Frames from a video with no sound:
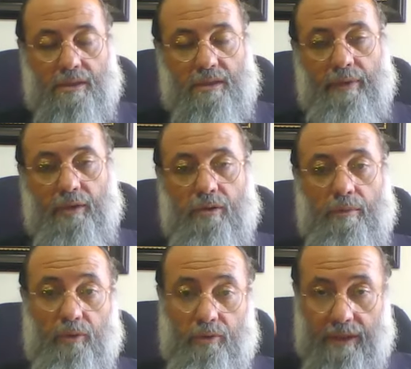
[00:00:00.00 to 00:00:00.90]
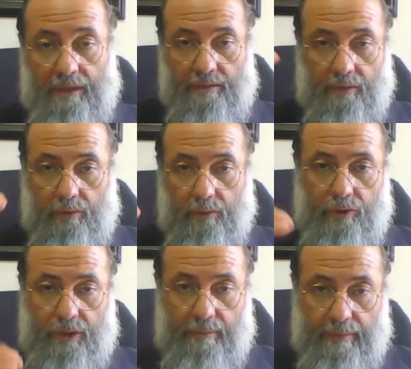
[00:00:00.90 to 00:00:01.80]
Si maintenant on a mis une date entre
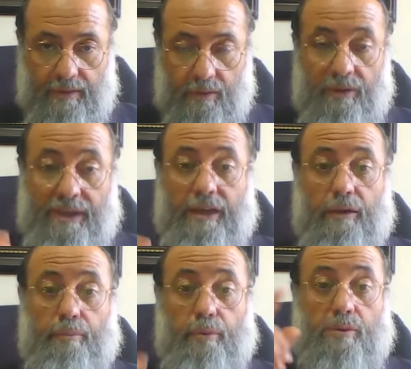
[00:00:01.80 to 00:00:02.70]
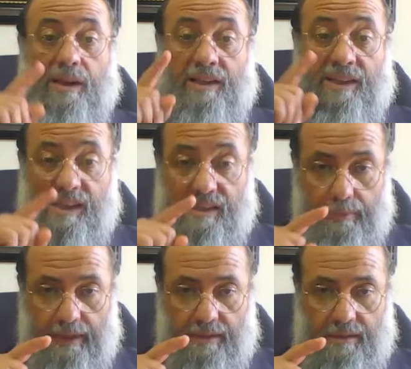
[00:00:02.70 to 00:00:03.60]
chaque personne et en plus un
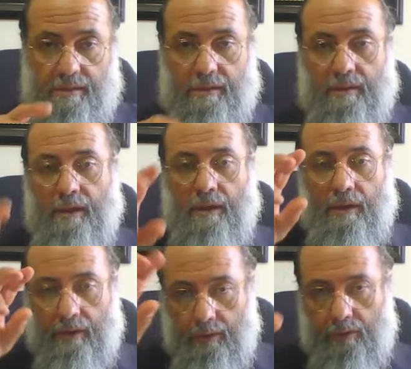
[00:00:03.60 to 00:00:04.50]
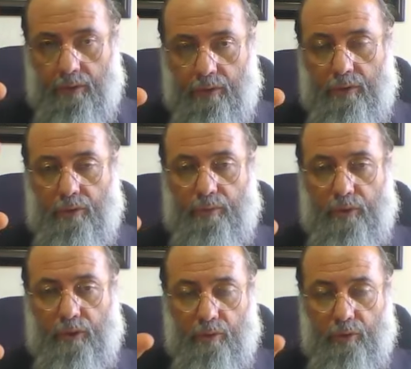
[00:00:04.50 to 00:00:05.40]
espace entre le nom,
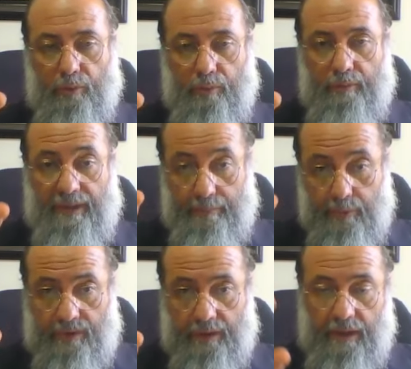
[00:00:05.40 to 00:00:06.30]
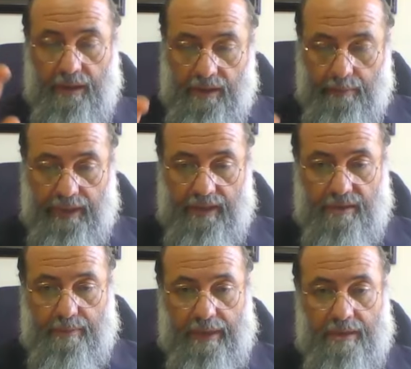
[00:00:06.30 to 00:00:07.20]
du premier plus sa date, après un
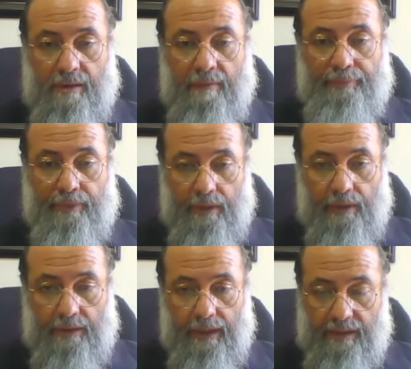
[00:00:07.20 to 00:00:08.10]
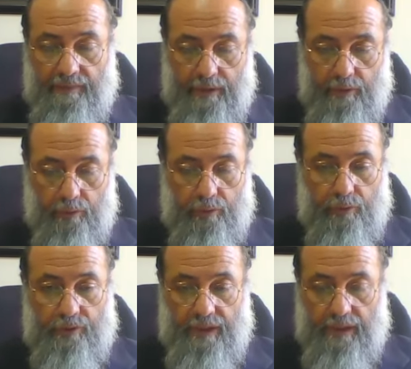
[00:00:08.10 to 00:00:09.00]
espace, une date avec le nom du
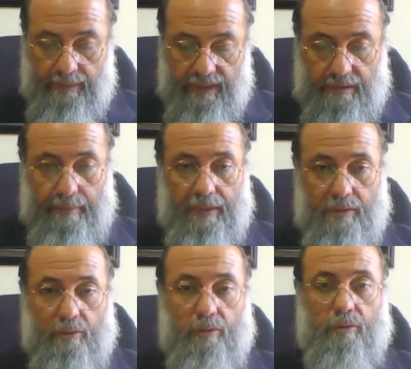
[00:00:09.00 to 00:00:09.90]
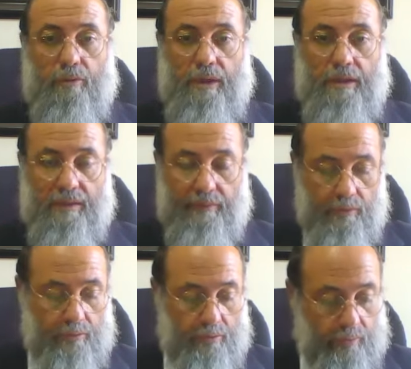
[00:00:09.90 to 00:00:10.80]
deuxième, un espace, une date avec
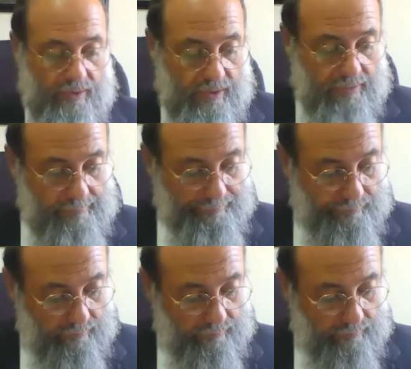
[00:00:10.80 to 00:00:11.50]
le nom du troisième.